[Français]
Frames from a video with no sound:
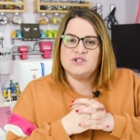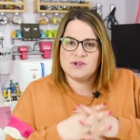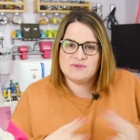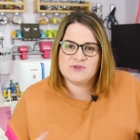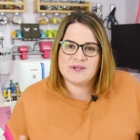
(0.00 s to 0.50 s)
Je
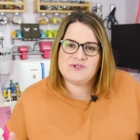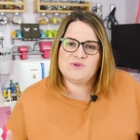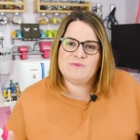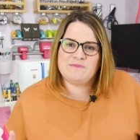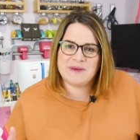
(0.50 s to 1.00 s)
vous souhaite
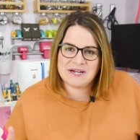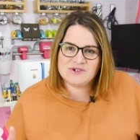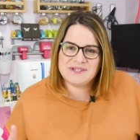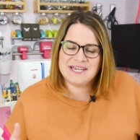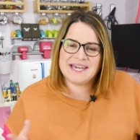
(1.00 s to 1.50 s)
une belle
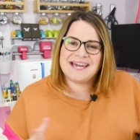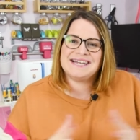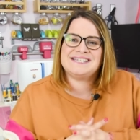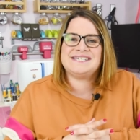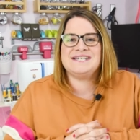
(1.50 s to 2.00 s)
journée
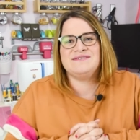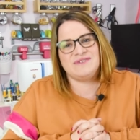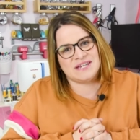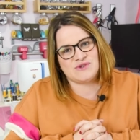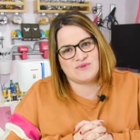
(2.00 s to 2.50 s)
créative
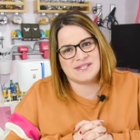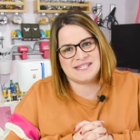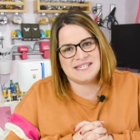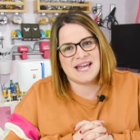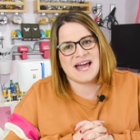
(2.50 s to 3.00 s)
et je vous
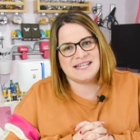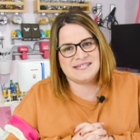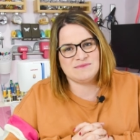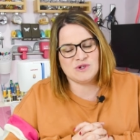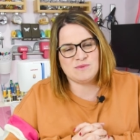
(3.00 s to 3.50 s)
dis à
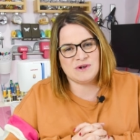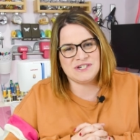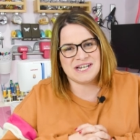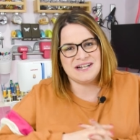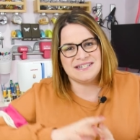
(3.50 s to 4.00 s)
dimanche prochain.